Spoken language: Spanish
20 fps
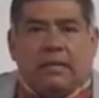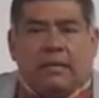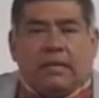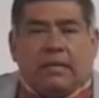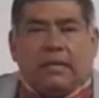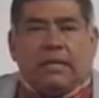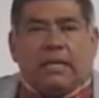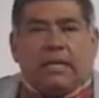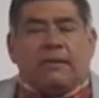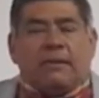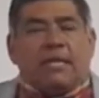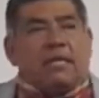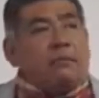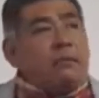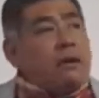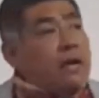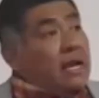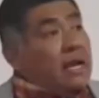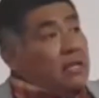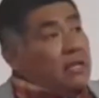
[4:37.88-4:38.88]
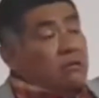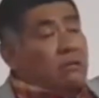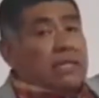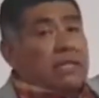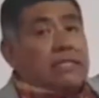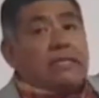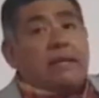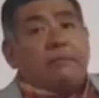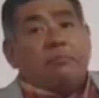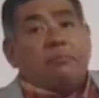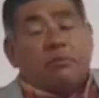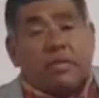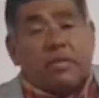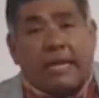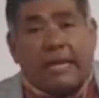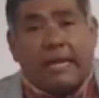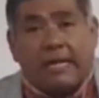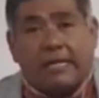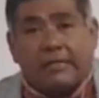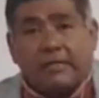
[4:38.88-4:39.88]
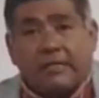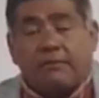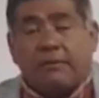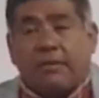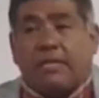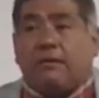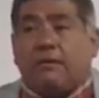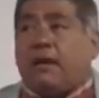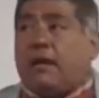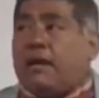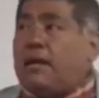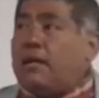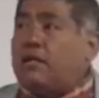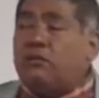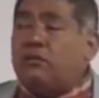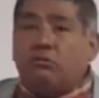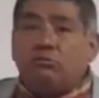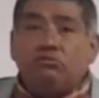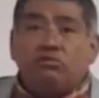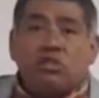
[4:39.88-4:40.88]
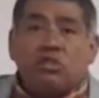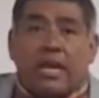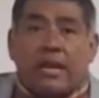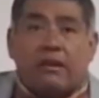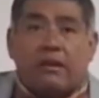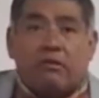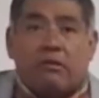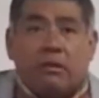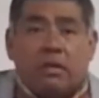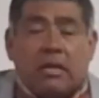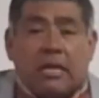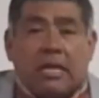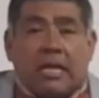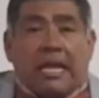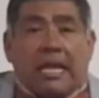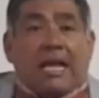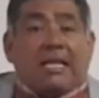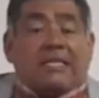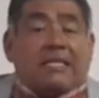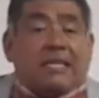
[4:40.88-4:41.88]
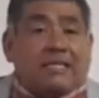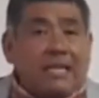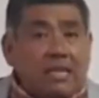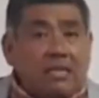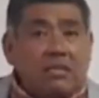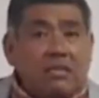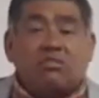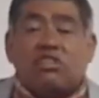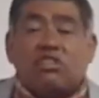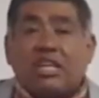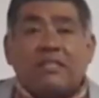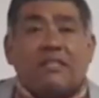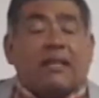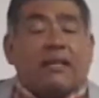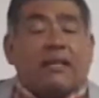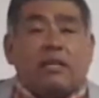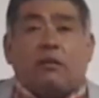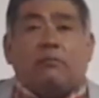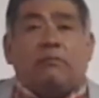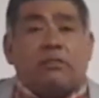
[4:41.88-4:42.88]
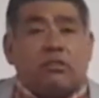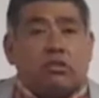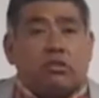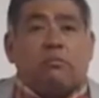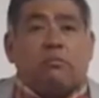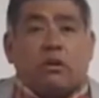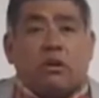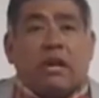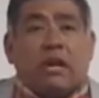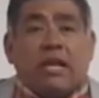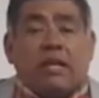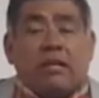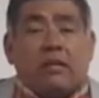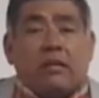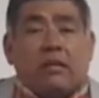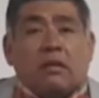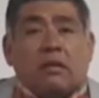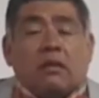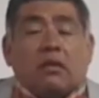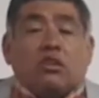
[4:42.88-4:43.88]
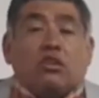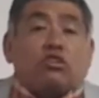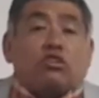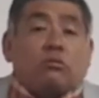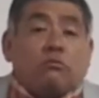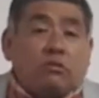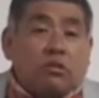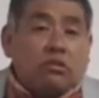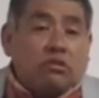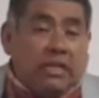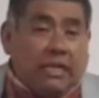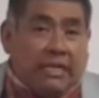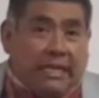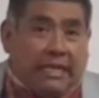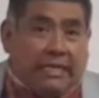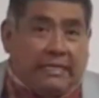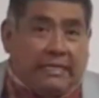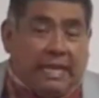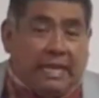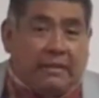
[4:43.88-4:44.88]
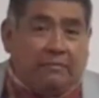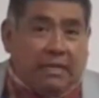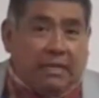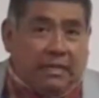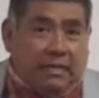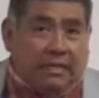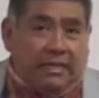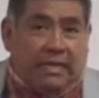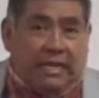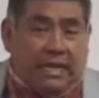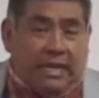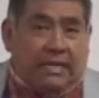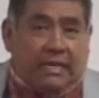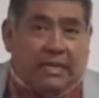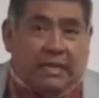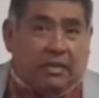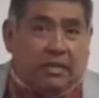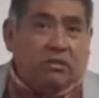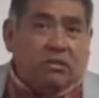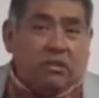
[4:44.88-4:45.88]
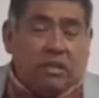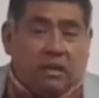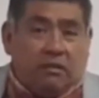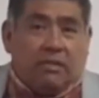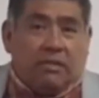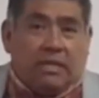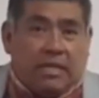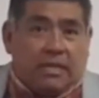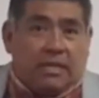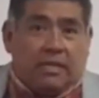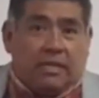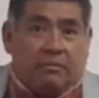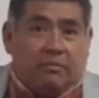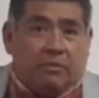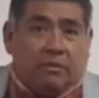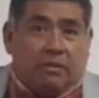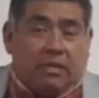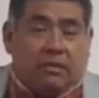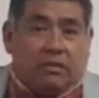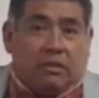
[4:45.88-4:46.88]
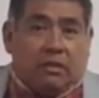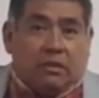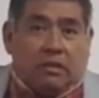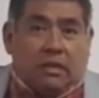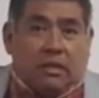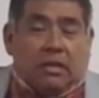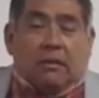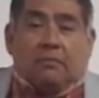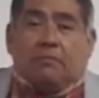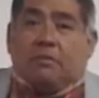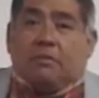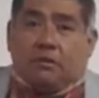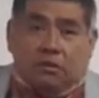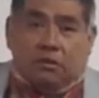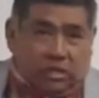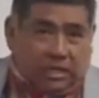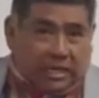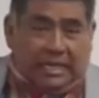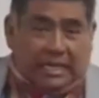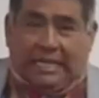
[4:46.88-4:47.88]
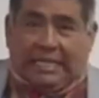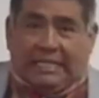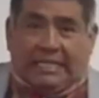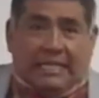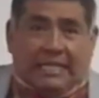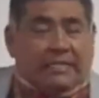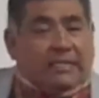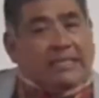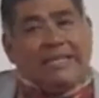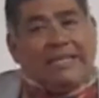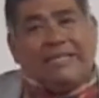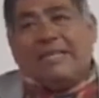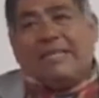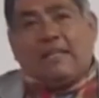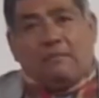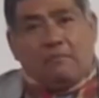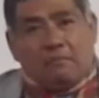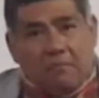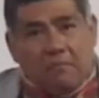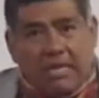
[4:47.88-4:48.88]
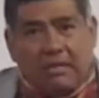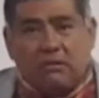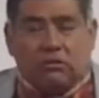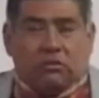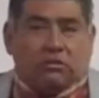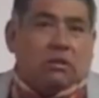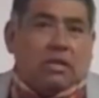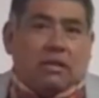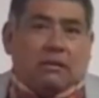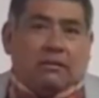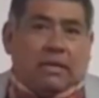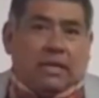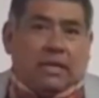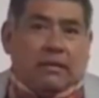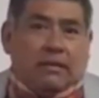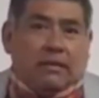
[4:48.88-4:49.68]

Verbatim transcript: que viene bajando del Zapotecas, que viene bajando de un cerro a 70, 80 kilómetros por hora. Yo soy motociclista y me critican de que no tengo nada de protección, pero los ciclistas tienen menos todavía.